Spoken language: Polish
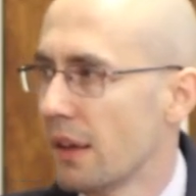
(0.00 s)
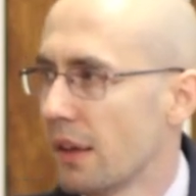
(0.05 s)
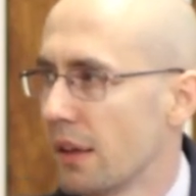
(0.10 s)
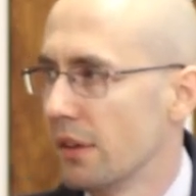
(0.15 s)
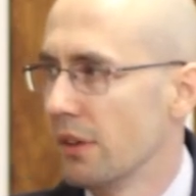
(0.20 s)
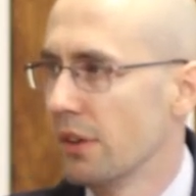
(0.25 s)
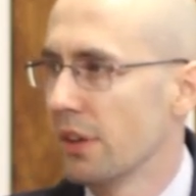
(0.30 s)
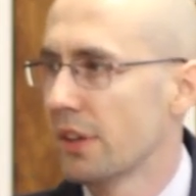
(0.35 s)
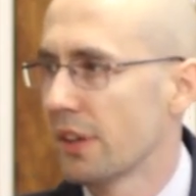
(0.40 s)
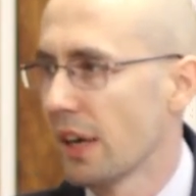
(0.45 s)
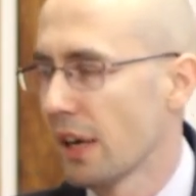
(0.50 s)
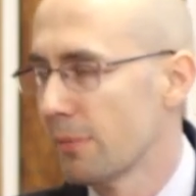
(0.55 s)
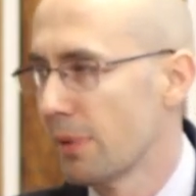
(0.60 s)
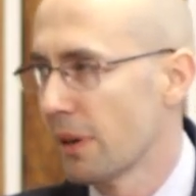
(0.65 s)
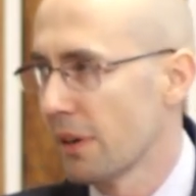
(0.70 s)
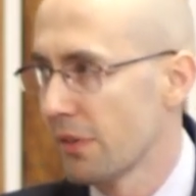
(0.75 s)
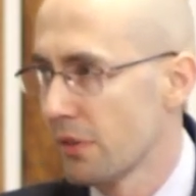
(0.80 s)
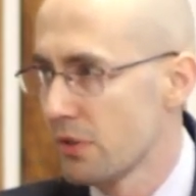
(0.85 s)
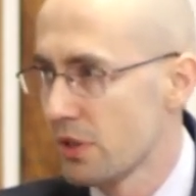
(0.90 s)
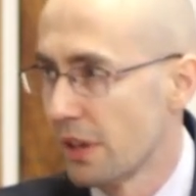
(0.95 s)
No i tak
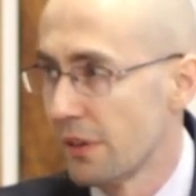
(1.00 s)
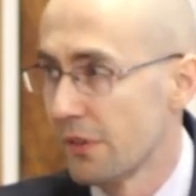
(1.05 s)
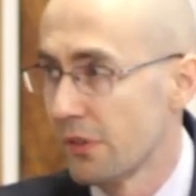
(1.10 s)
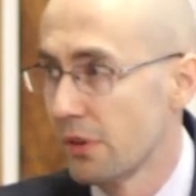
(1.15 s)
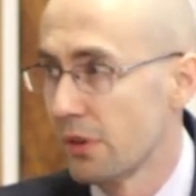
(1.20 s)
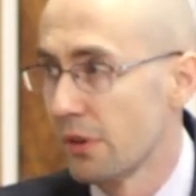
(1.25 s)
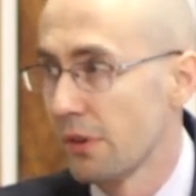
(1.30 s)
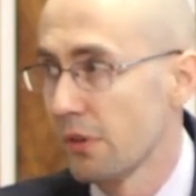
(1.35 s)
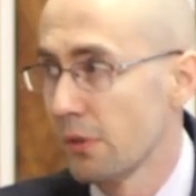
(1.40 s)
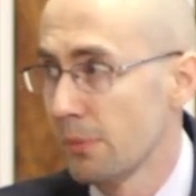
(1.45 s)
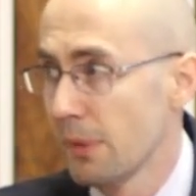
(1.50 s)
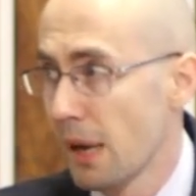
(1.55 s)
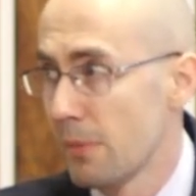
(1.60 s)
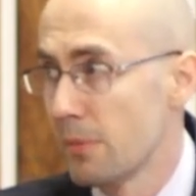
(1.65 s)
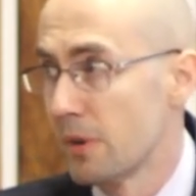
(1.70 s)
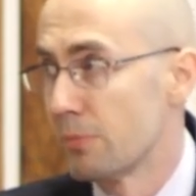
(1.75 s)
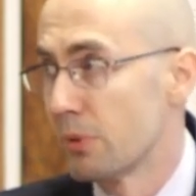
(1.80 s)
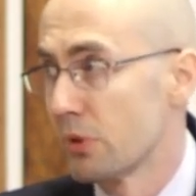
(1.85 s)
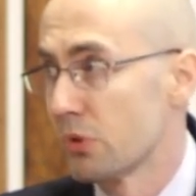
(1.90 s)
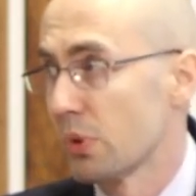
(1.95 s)
bardzo często
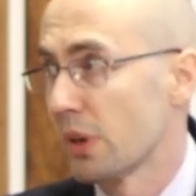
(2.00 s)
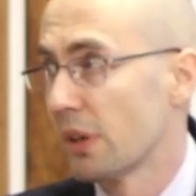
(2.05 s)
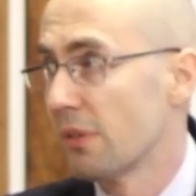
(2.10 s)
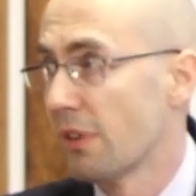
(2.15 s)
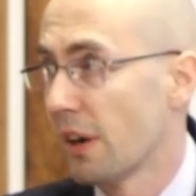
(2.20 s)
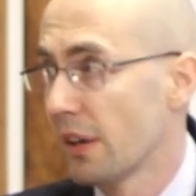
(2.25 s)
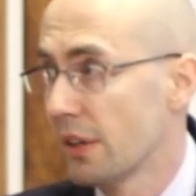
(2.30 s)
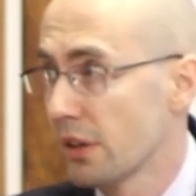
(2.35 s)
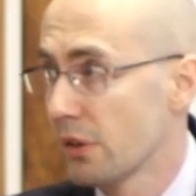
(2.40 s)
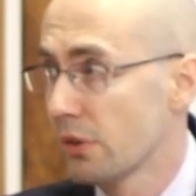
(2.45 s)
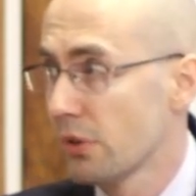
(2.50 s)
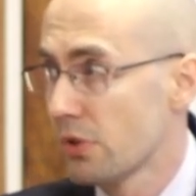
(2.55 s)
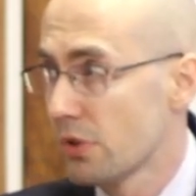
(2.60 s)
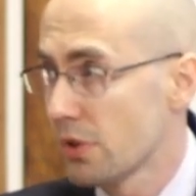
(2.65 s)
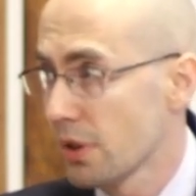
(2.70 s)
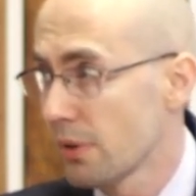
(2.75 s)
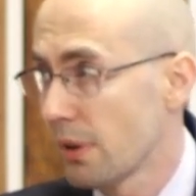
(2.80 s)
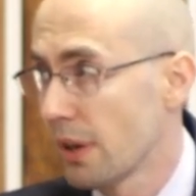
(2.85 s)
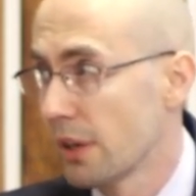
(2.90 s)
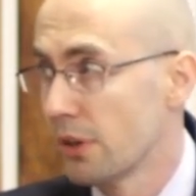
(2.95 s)
rozumiemy poszukiwanie
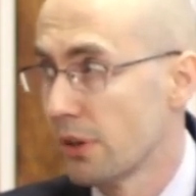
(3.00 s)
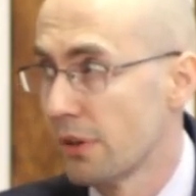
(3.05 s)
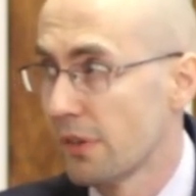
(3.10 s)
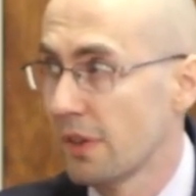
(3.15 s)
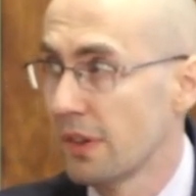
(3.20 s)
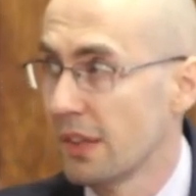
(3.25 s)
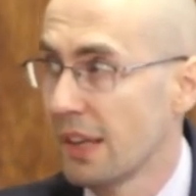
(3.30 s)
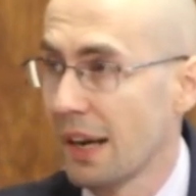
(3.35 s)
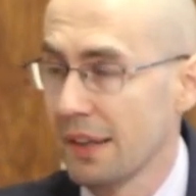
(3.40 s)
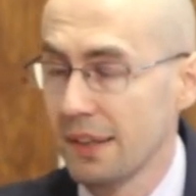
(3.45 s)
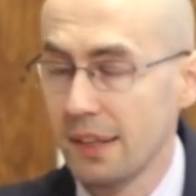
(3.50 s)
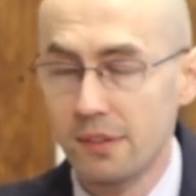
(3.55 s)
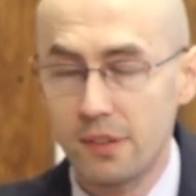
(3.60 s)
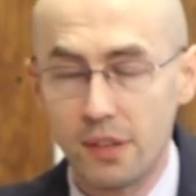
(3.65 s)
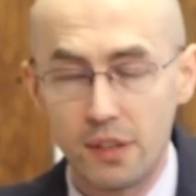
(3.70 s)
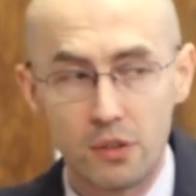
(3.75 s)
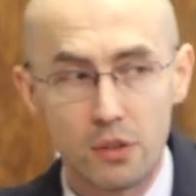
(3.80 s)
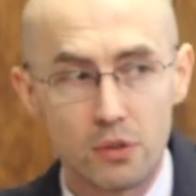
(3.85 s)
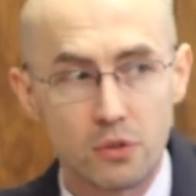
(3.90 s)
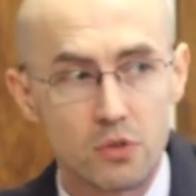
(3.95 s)
Kościoła i ocenianie
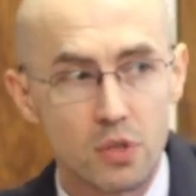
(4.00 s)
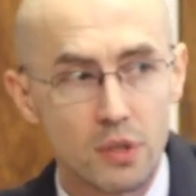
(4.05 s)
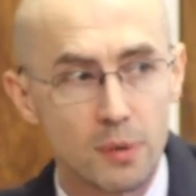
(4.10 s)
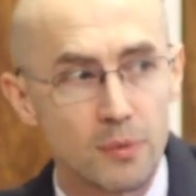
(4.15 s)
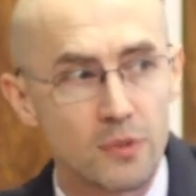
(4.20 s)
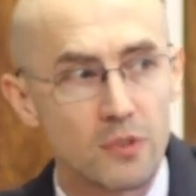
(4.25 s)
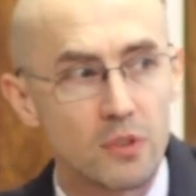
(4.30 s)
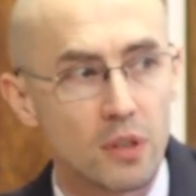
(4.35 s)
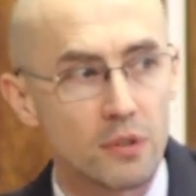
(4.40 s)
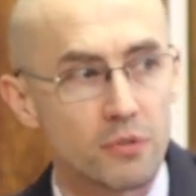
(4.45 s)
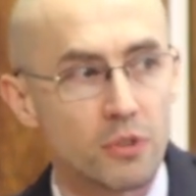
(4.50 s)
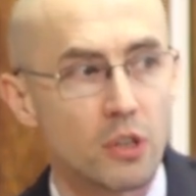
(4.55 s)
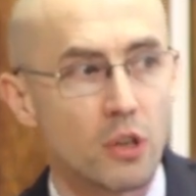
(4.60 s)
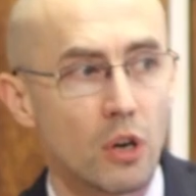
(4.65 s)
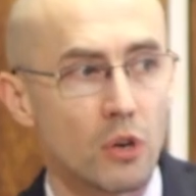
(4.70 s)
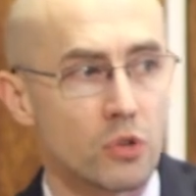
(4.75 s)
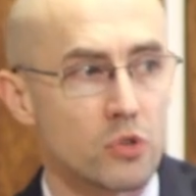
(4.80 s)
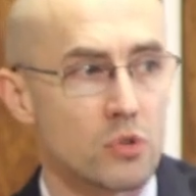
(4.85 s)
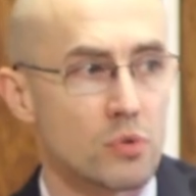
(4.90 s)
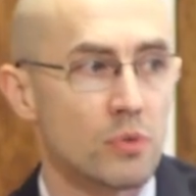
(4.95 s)
tego, czym zdrowy
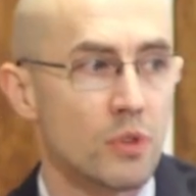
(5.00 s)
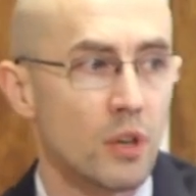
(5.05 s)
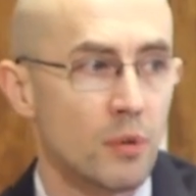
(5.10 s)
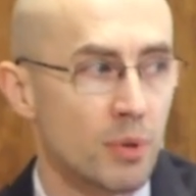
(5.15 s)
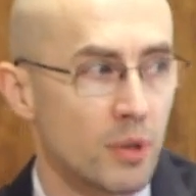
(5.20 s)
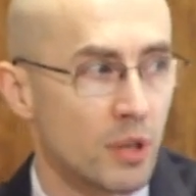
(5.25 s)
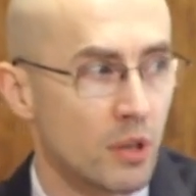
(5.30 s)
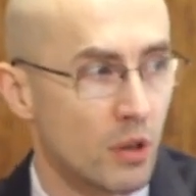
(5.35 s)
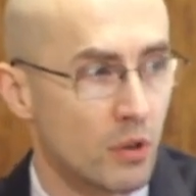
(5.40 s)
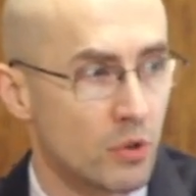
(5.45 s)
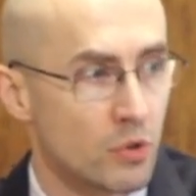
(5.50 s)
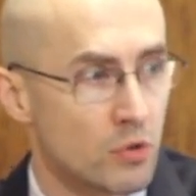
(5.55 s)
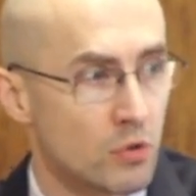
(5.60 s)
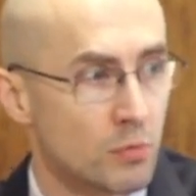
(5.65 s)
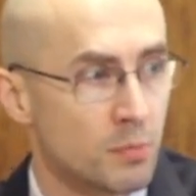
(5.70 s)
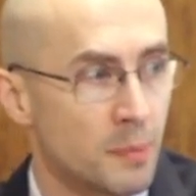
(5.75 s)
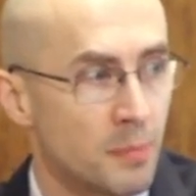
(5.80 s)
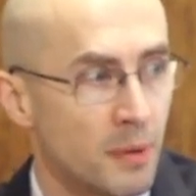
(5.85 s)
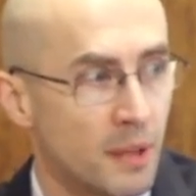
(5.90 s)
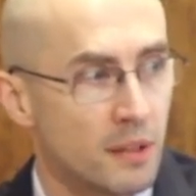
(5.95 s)
Kościół, dobry Kościół,
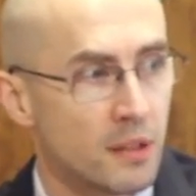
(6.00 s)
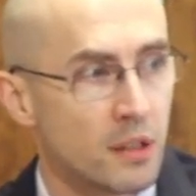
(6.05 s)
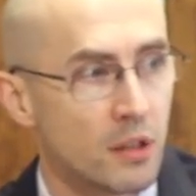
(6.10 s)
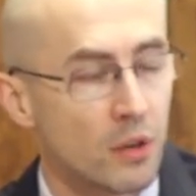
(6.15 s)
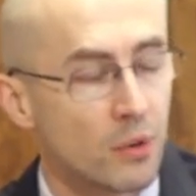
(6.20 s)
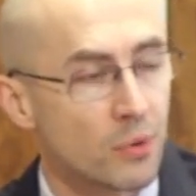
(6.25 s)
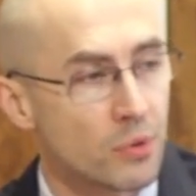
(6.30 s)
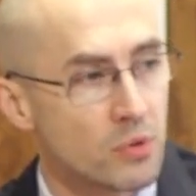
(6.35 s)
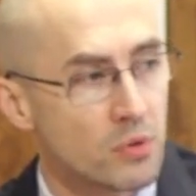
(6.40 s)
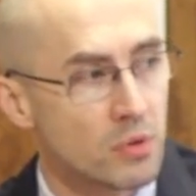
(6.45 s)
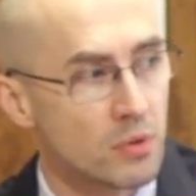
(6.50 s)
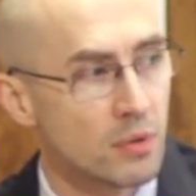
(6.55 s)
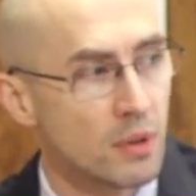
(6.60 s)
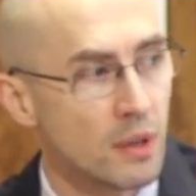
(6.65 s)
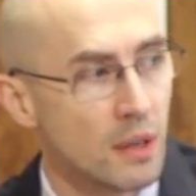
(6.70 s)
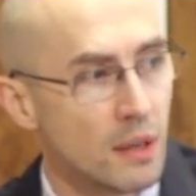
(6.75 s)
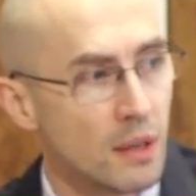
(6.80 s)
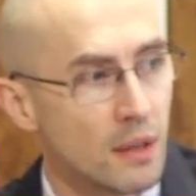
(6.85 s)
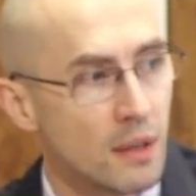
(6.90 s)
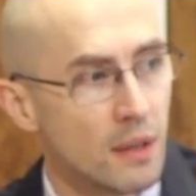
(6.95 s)
biblijny Kościół
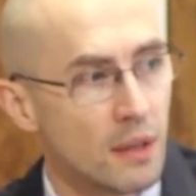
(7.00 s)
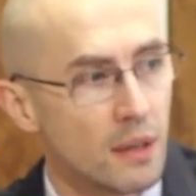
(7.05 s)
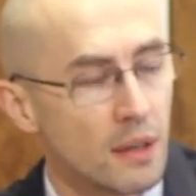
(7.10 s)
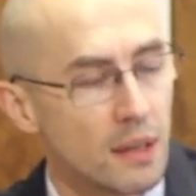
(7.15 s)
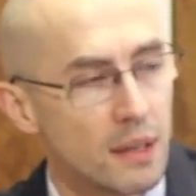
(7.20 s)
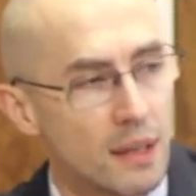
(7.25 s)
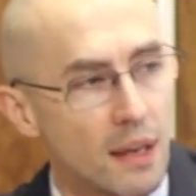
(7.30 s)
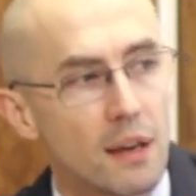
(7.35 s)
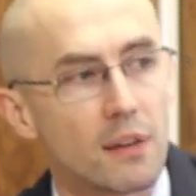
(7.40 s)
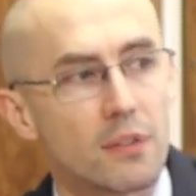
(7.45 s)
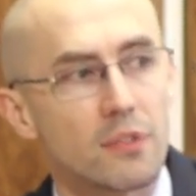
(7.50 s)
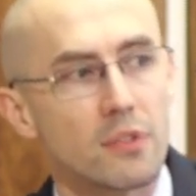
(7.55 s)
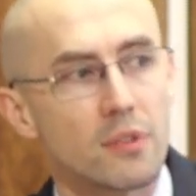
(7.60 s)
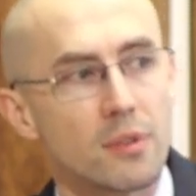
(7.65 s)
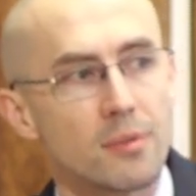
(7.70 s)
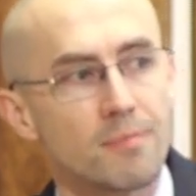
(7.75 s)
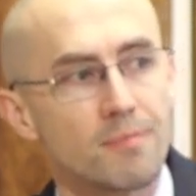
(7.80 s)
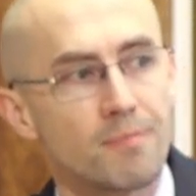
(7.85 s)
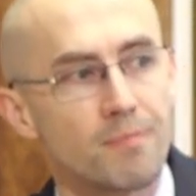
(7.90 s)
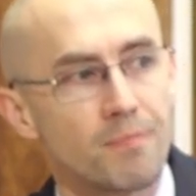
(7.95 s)
jest.
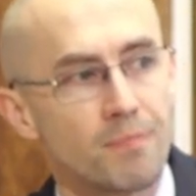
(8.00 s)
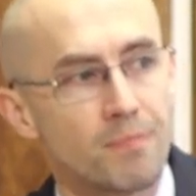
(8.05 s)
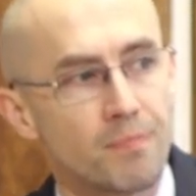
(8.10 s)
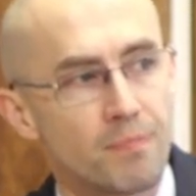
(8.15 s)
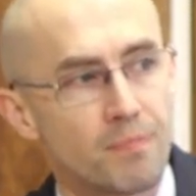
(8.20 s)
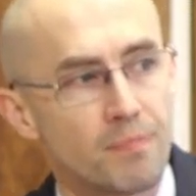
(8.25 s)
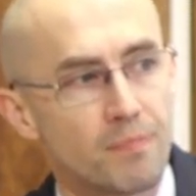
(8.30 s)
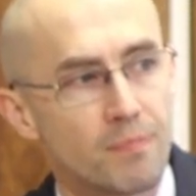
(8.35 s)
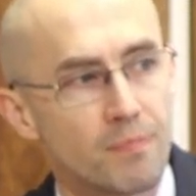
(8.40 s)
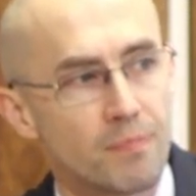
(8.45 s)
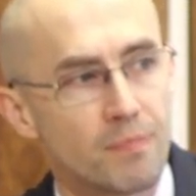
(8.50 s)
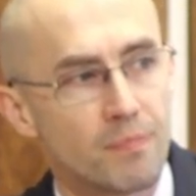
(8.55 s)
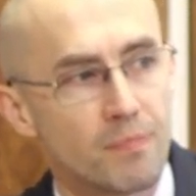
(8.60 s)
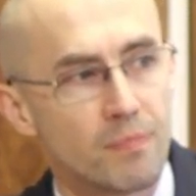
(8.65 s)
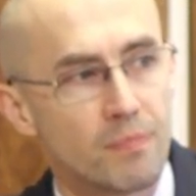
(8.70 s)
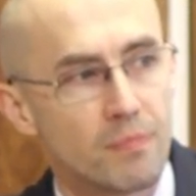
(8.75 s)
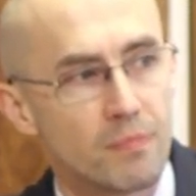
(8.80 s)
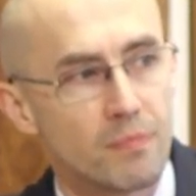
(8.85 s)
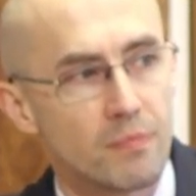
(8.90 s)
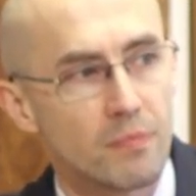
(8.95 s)

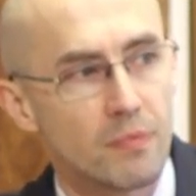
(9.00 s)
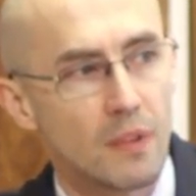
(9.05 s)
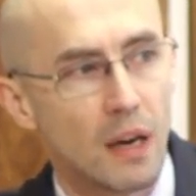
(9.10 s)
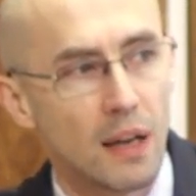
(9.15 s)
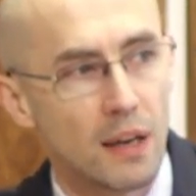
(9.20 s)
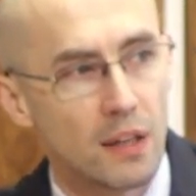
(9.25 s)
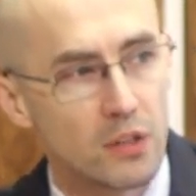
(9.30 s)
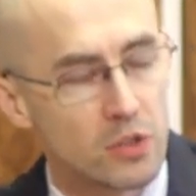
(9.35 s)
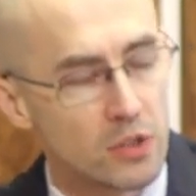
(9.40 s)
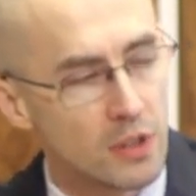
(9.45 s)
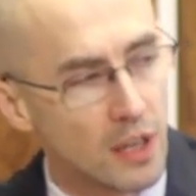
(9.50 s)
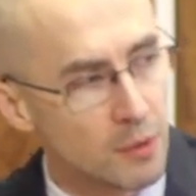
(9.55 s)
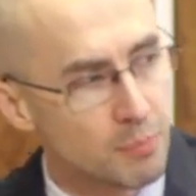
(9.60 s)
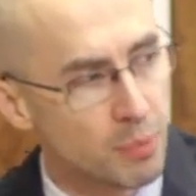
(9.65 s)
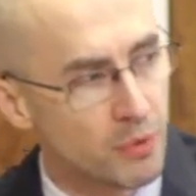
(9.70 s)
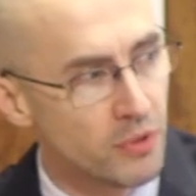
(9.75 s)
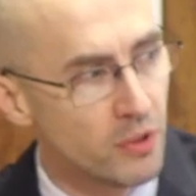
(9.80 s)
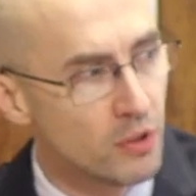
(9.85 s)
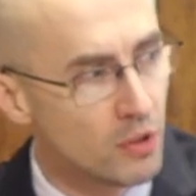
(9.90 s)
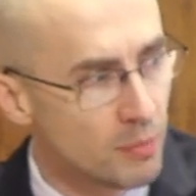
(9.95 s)
Ale czy tak
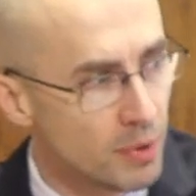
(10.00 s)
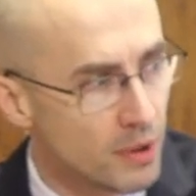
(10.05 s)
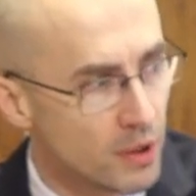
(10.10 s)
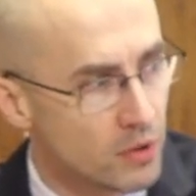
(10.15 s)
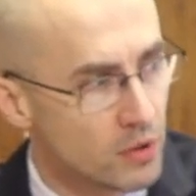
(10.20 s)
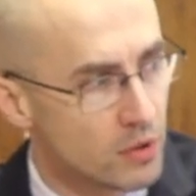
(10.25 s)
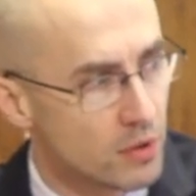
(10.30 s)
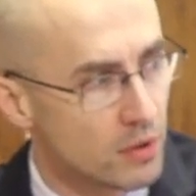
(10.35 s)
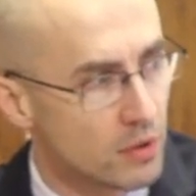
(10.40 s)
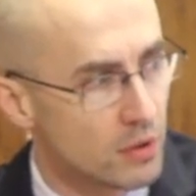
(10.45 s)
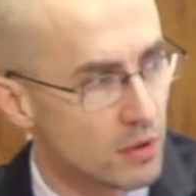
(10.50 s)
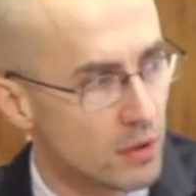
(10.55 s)
powinno być?